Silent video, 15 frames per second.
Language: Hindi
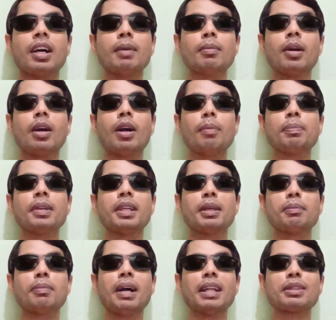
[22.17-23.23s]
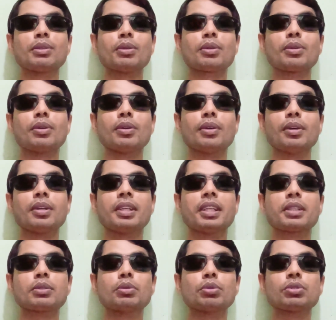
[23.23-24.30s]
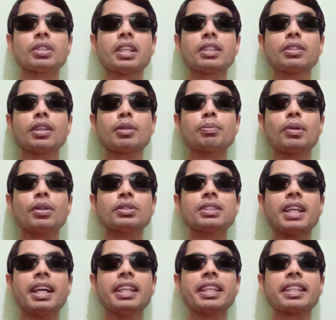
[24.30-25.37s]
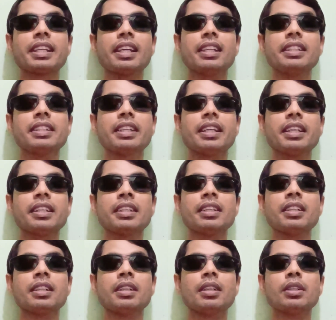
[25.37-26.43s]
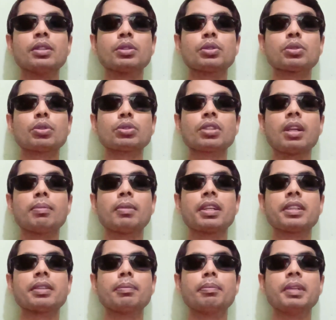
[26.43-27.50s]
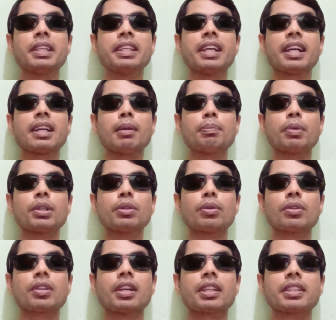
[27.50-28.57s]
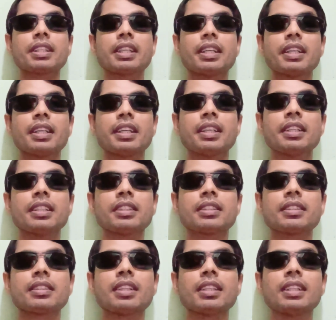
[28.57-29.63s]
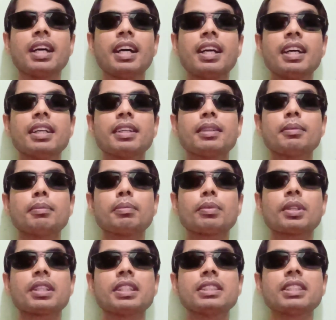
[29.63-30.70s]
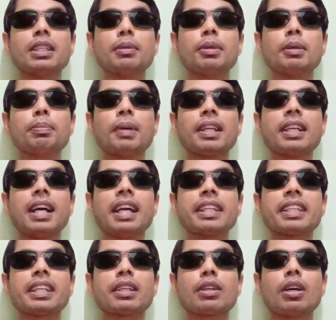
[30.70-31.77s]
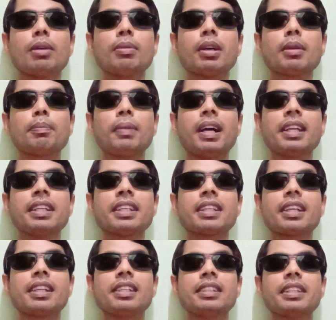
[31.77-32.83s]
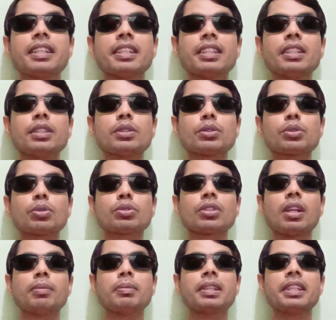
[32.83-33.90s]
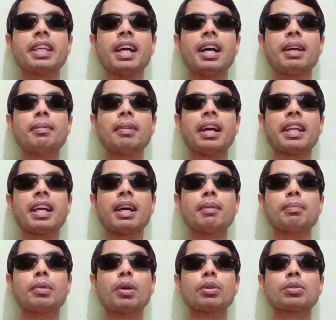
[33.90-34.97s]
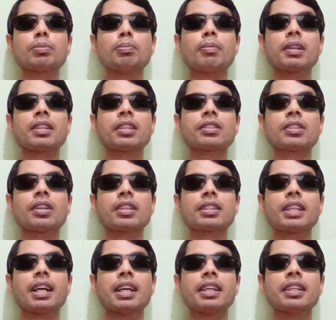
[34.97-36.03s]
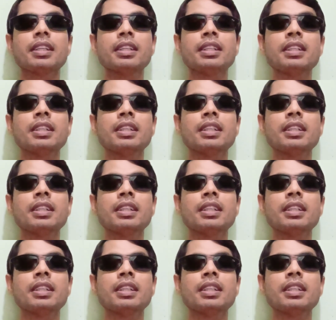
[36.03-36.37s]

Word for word: हम अपने बातों को एक दूसरे तक पहुंचाने के लिए सोशल मीडिया का प्रयोग करते हैं तथा किसी भी प्रकार के खबर पाने के लिए सोशल मीडिया हमारा बहुत मदद करता है